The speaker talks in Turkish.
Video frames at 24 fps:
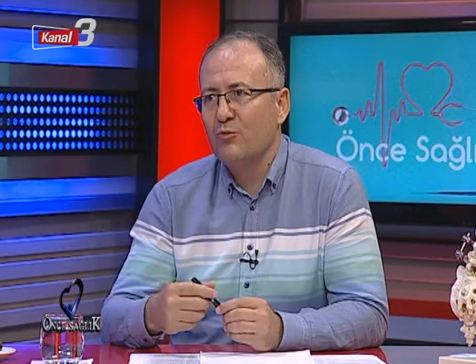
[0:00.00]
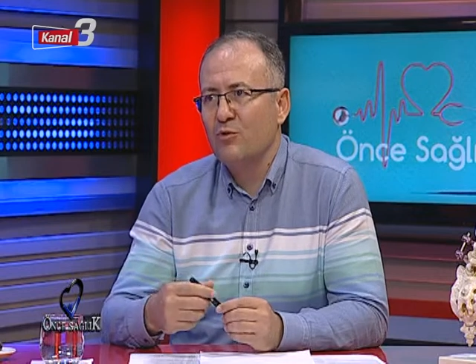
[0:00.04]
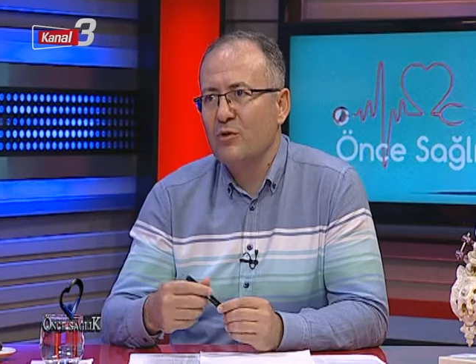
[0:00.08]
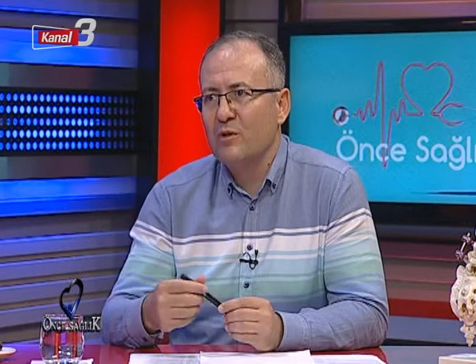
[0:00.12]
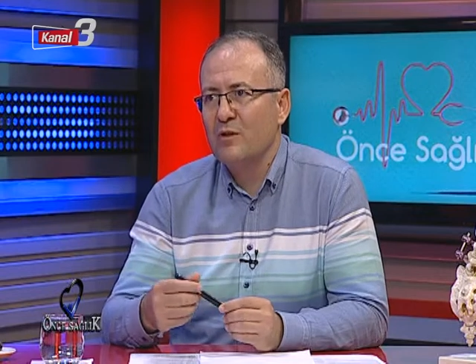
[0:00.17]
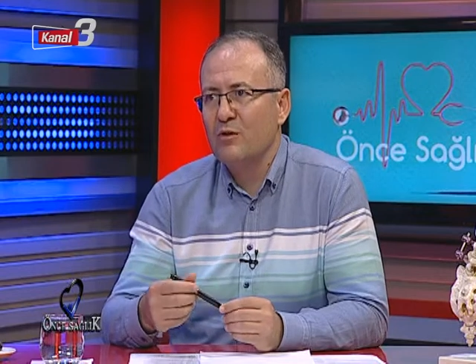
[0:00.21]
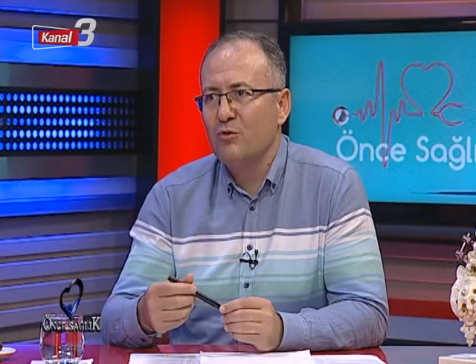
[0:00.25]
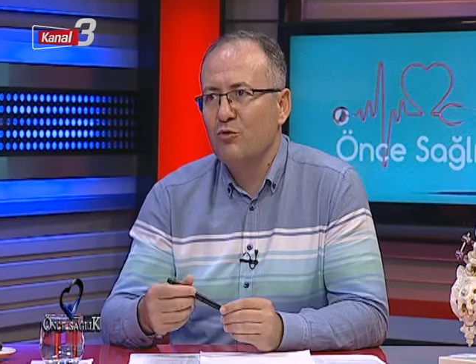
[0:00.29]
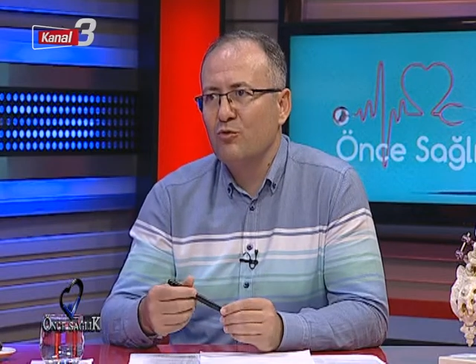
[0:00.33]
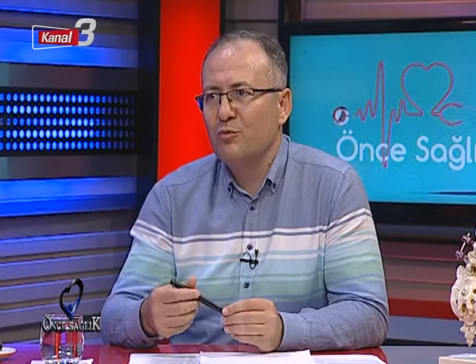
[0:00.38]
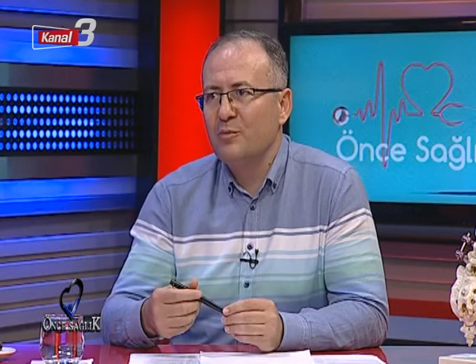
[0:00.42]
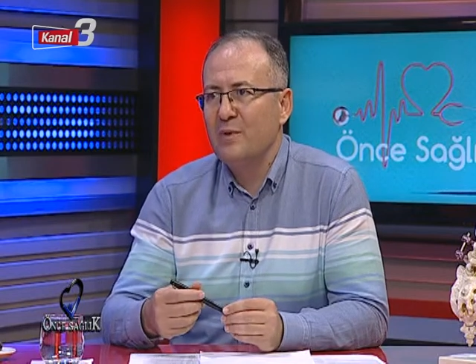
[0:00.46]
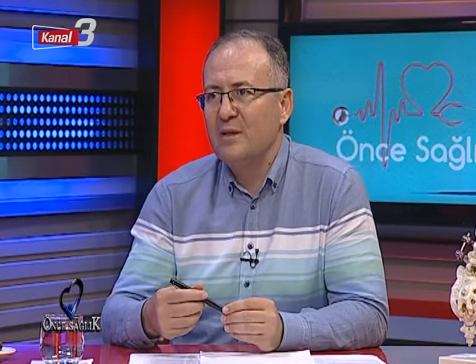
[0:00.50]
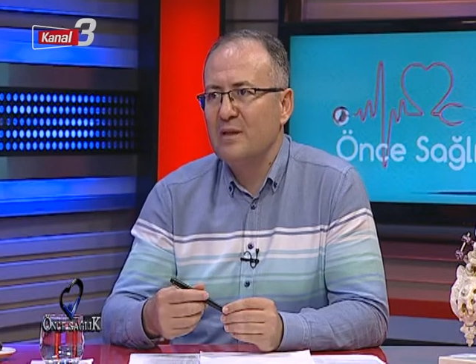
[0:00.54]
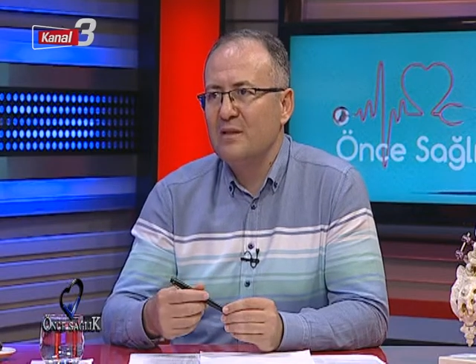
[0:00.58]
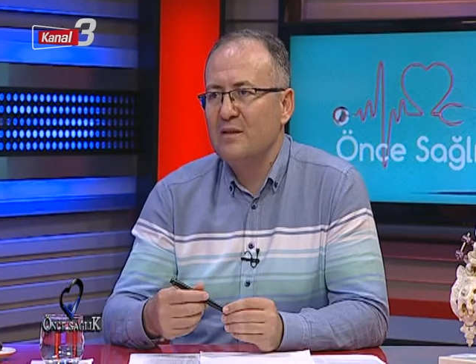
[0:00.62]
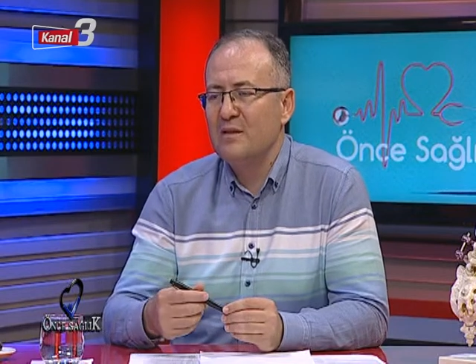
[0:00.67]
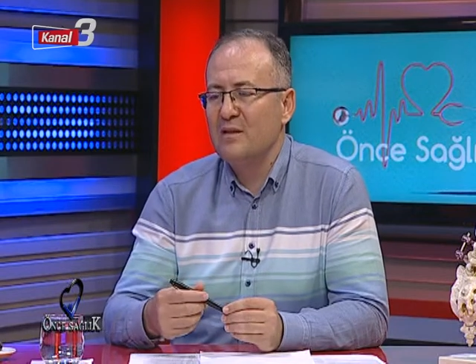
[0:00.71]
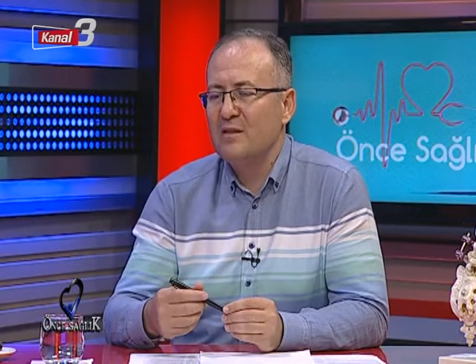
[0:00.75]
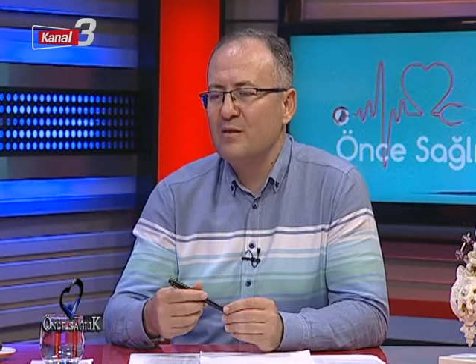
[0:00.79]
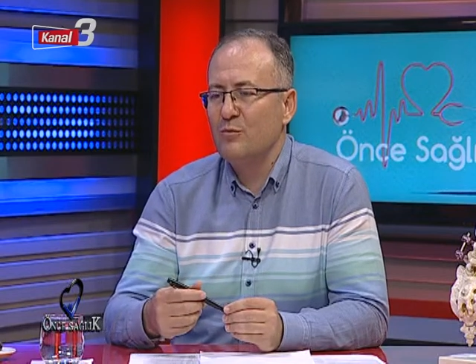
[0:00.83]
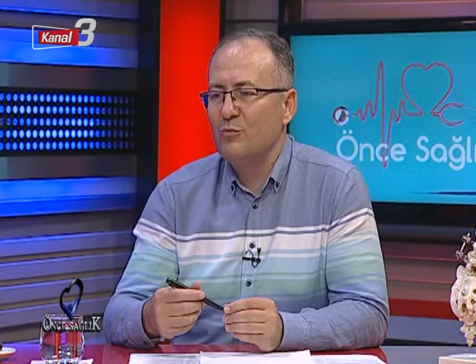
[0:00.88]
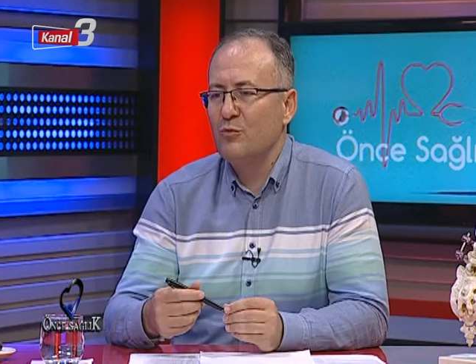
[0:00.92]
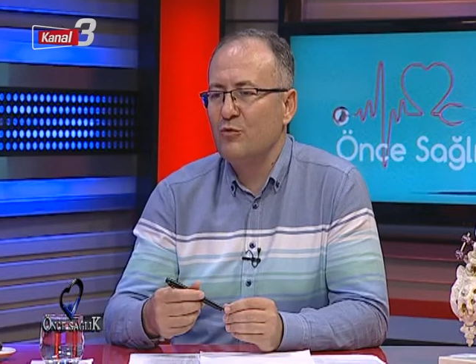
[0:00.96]
bu arada onu
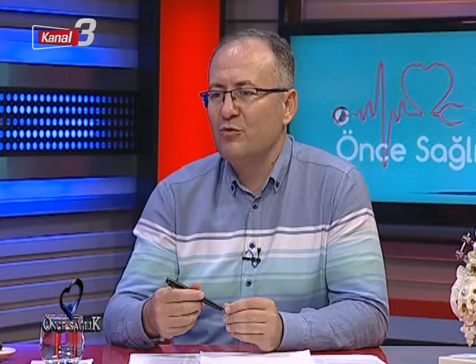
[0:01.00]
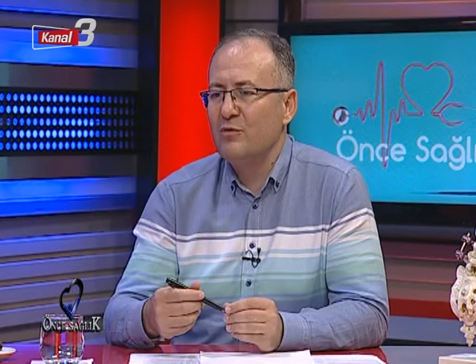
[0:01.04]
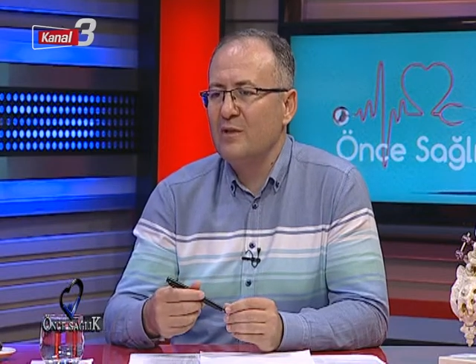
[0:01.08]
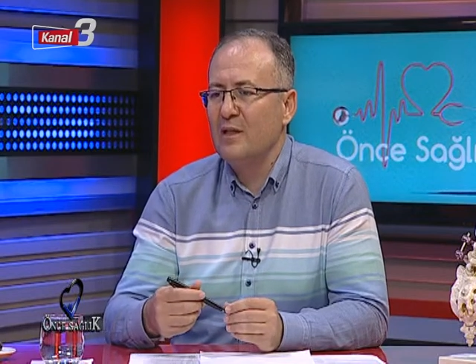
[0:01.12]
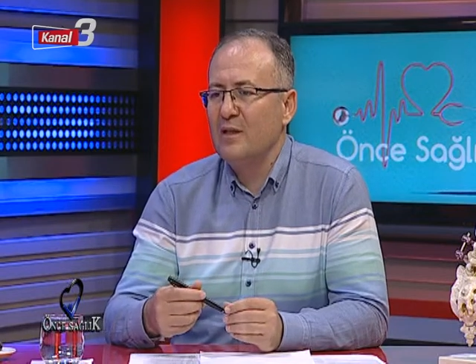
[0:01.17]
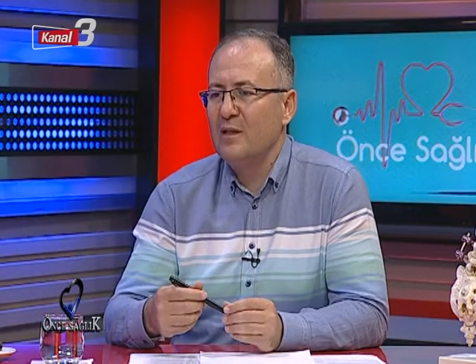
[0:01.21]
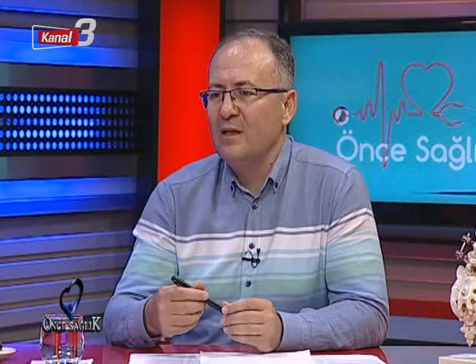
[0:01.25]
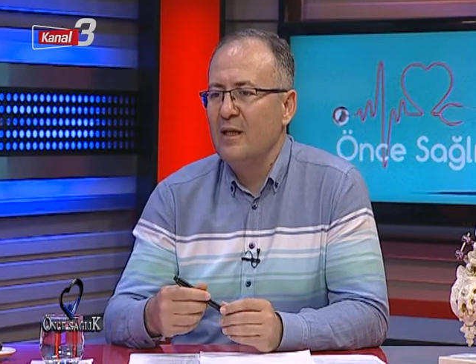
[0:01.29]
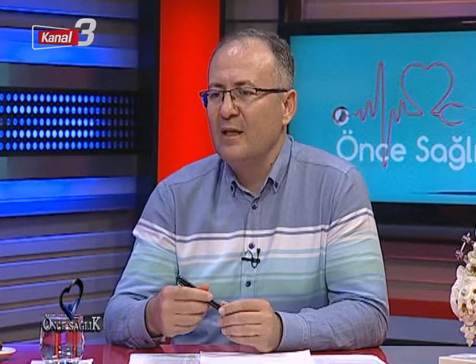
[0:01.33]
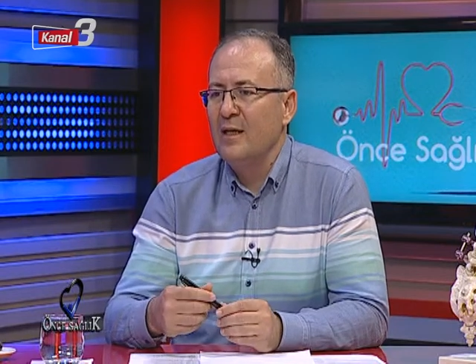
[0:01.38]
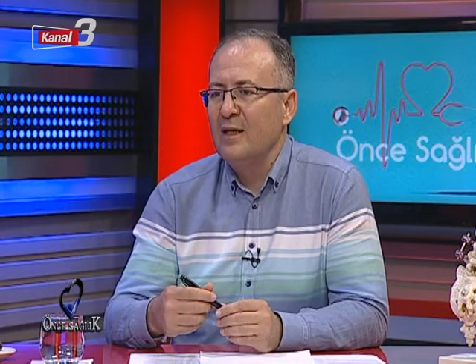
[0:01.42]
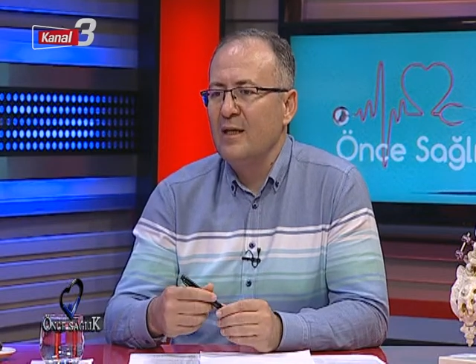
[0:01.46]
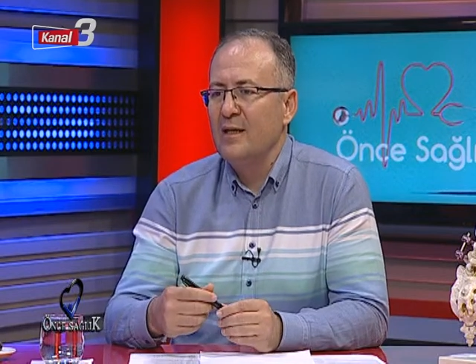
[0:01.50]
belirteyim önden.